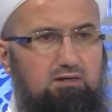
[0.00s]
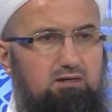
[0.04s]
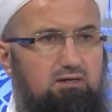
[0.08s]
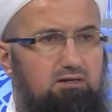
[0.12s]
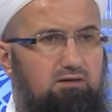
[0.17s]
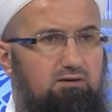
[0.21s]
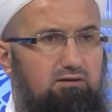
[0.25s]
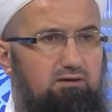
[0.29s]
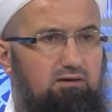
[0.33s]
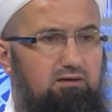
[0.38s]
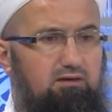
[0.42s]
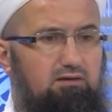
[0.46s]

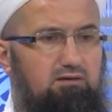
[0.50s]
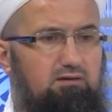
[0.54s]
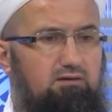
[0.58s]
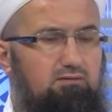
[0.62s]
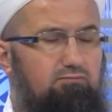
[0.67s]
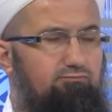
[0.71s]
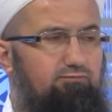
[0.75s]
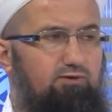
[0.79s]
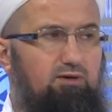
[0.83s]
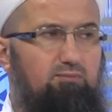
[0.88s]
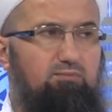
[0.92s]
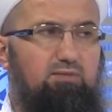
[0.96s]
e,
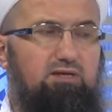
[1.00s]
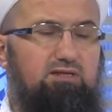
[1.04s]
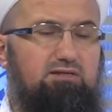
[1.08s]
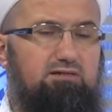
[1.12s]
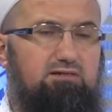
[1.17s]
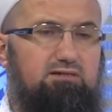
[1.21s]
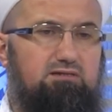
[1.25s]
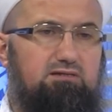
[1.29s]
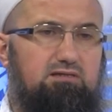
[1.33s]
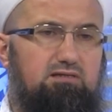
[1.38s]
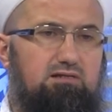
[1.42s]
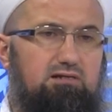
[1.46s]
ve
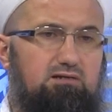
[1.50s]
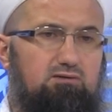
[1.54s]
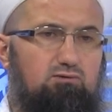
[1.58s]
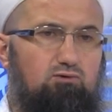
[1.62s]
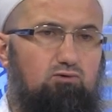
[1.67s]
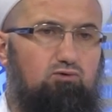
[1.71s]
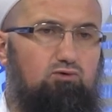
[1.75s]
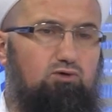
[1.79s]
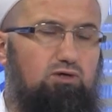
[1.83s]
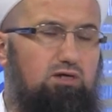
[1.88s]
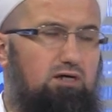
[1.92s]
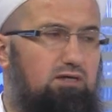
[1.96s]
medreselerde
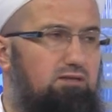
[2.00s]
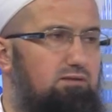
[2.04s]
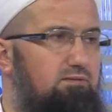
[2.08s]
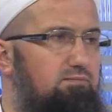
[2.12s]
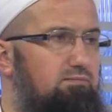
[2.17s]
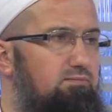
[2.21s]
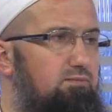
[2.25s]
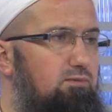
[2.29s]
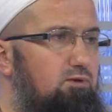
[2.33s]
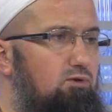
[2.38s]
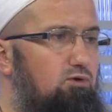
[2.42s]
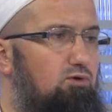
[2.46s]
okuyan,
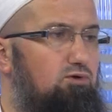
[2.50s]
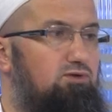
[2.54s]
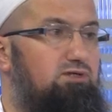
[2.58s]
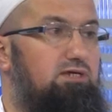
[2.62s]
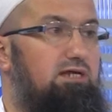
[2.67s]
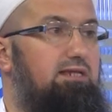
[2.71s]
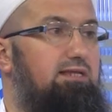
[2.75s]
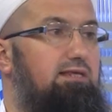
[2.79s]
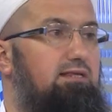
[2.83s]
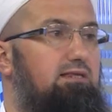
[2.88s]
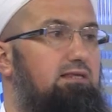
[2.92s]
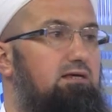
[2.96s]

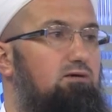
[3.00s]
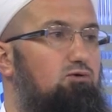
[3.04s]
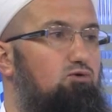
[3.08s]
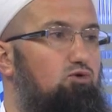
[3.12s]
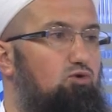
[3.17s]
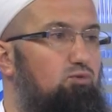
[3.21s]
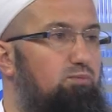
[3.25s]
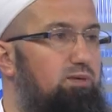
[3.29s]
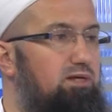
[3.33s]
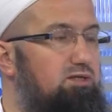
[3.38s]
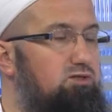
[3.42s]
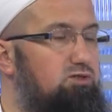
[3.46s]
özellikle
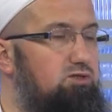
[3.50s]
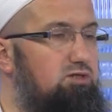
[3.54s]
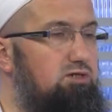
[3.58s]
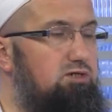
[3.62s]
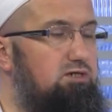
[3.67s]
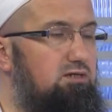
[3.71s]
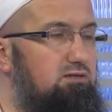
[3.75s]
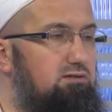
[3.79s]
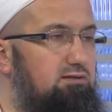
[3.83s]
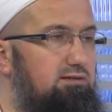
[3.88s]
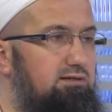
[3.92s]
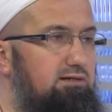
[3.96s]
gurbetçi,
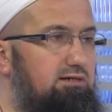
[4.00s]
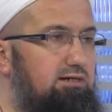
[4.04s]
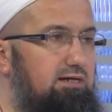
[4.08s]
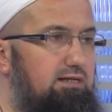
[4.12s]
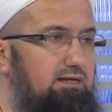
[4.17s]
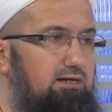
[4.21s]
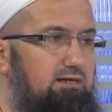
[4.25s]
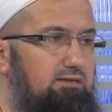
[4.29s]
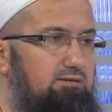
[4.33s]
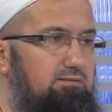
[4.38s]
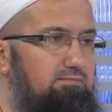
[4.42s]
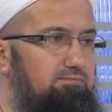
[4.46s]
yatılı
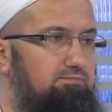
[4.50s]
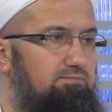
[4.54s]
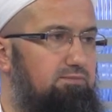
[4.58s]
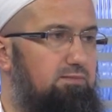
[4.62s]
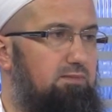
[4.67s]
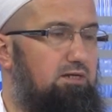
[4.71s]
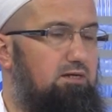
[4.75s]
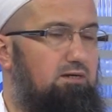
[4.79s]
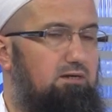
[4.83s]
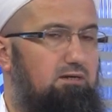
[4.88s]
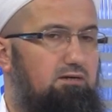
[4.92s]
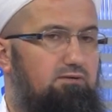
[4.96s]
kalan
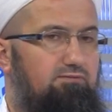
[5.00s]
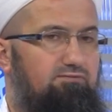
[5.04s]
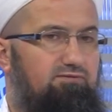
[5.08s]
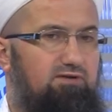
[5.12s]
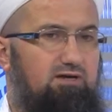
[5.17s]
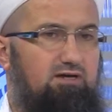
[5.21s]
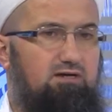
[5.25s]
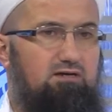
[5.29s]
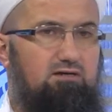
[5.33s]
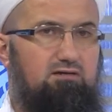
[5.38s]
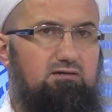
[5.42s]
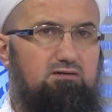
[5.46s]

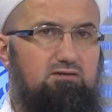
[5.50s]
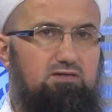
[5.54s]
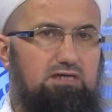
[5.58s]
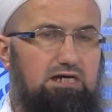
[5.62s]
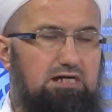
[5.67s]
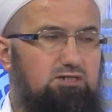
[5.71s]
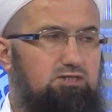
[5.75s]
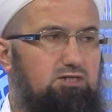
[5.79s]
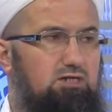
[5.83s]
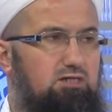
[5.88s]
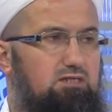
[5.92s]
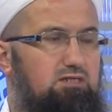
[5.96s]
ve
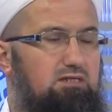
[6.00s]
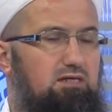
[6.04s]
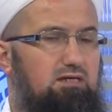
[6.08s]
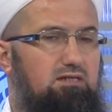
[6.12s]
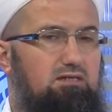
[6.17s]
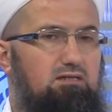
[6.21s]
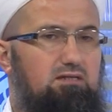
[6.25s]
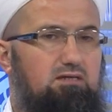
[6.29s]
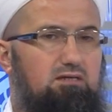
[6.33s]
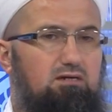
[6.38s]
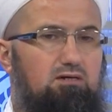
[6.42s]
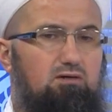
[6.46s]
gerçekten
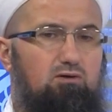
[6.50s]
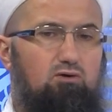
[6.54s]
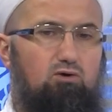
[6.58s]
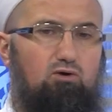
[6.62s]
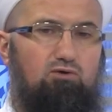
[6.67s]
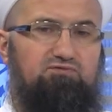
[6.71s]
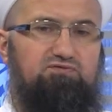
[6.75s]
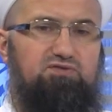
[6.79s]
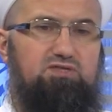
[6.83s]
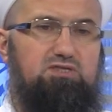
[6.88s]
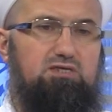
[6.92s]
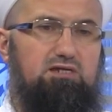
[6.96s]
o
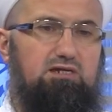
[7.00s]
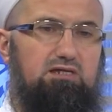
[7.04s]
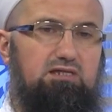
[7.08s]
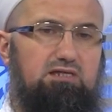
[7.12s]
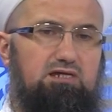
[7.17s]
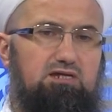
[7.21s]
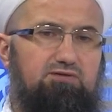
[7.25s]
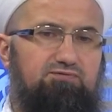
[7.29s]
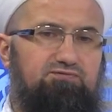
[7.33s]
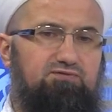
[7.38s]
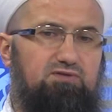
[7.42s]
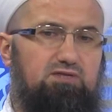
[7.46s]

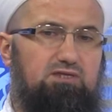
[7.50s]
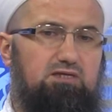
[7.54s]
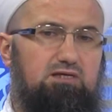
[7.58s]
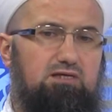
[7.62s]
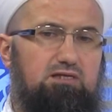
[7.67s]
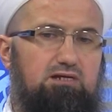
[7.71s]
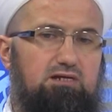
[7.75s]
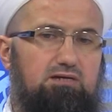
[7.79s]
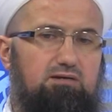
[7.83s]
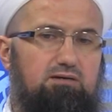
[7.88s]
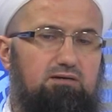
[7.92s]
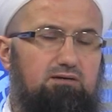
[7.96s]
fitrelere,
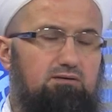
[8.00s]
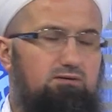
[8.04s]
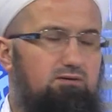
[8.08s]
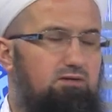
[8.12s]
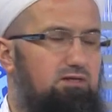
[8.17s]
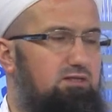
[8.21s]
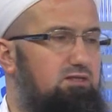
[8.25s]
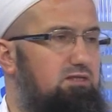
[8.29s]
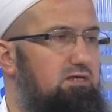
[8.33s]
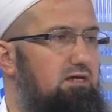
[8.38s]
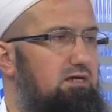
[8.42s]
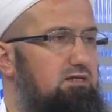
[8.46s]
fidyelere
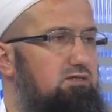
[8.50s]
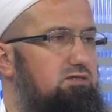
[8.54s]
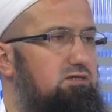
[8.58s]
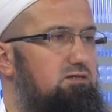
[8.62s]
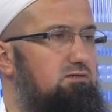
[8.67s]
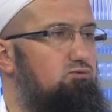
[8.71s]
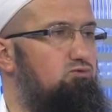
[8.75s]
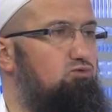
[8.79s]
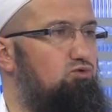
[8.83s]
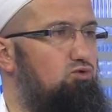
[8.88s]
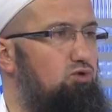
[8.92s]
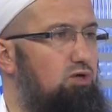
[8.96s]
ihtiyaç
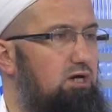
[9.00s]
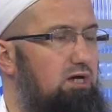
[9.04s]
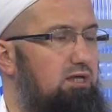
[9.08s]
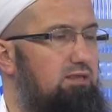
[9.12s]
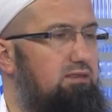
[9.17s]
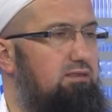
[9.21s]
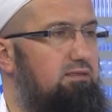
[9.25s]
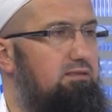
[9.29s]
duyan,